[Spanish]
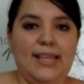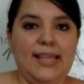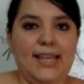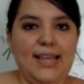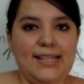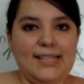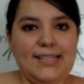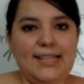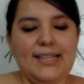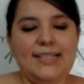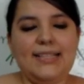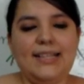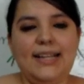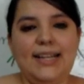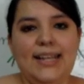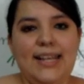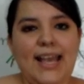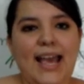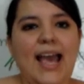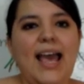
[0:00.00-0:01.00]
Y esa
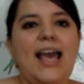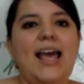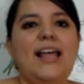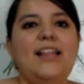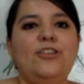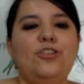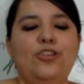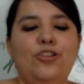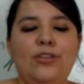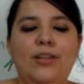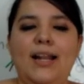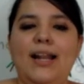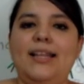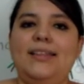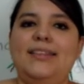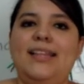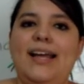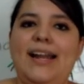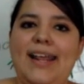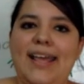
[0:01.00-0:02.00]
sería toda
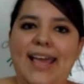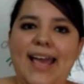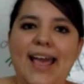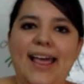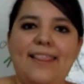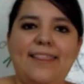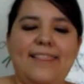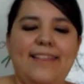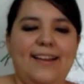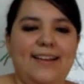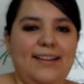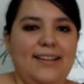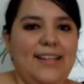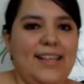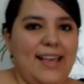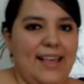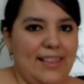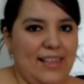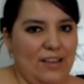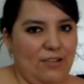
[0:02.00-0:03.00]
la tarea del
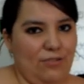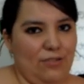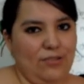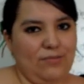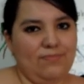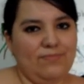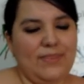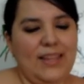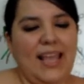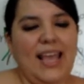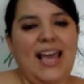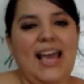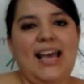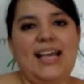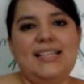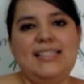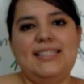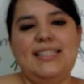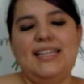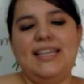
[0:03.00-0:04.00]
día de hoy.
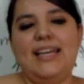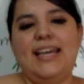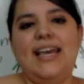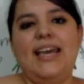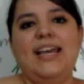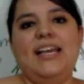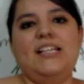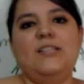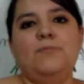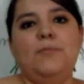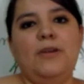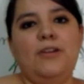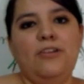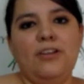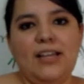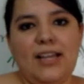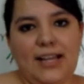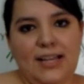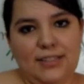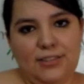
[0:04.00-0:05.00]
Así que
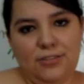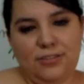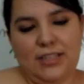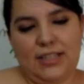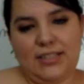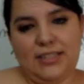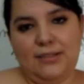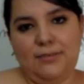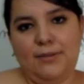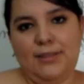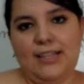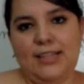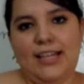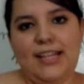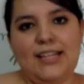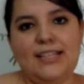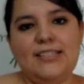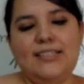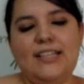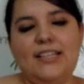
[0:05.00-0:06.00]
espero que hagan sus
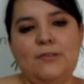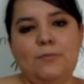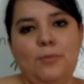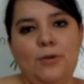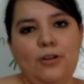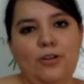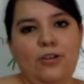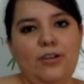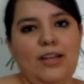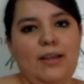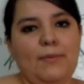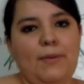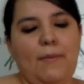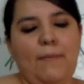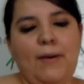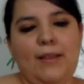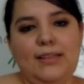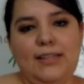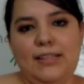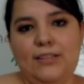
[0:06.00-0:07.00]
actividades y espero que me
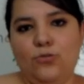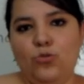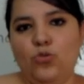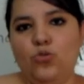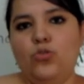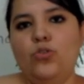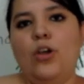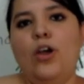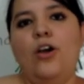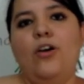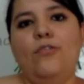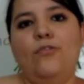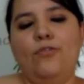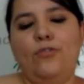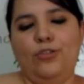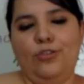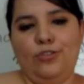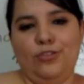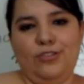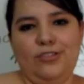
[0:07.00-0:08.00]
manden sus
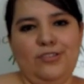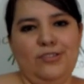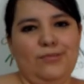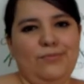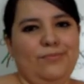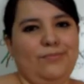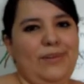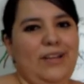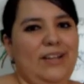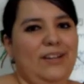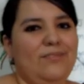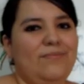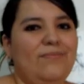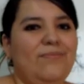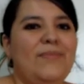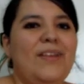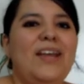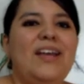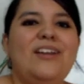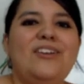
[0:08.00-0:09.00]
fotos. Bueno,
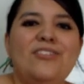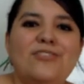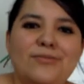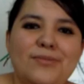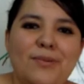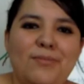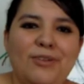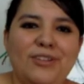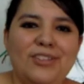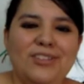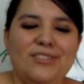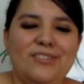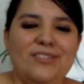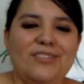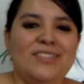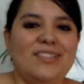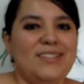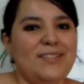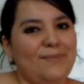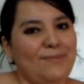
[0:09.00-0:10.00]
nos vemos
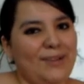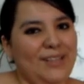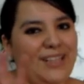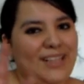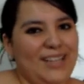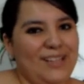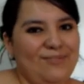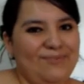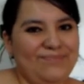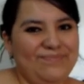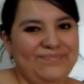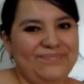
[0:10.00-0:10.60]
niños hasta mañana.